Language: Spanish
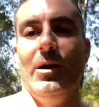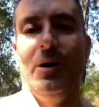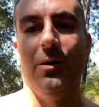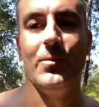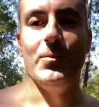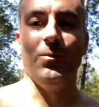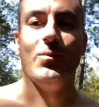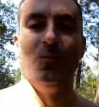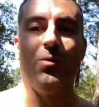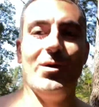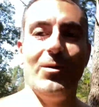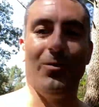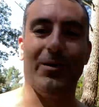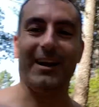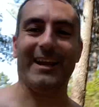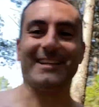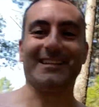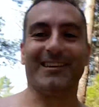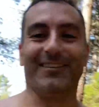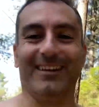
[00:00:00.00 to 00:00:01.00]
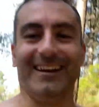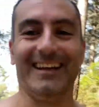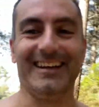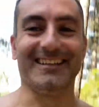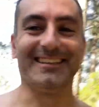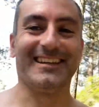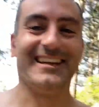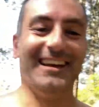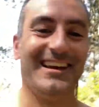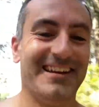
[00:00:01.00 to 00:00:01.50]
Muy buenas,
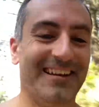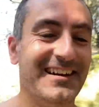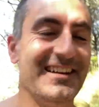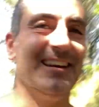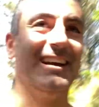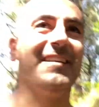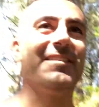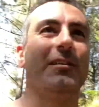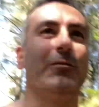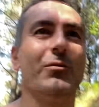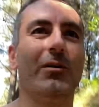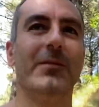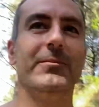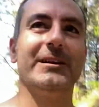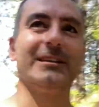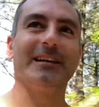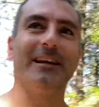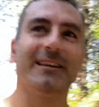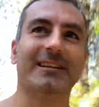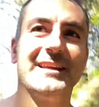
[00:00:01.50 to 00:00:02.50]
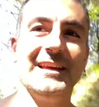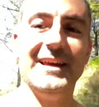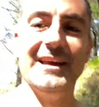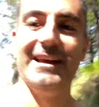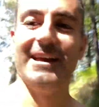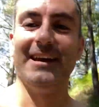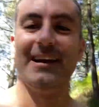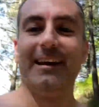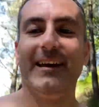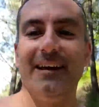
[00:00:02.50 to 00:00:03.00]
chavales. Hace nueve meses
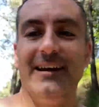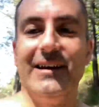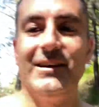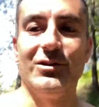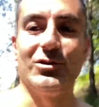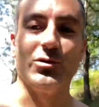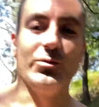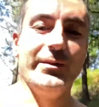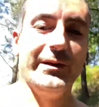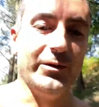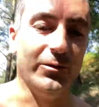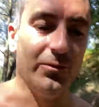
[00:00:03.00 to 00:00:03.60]
subí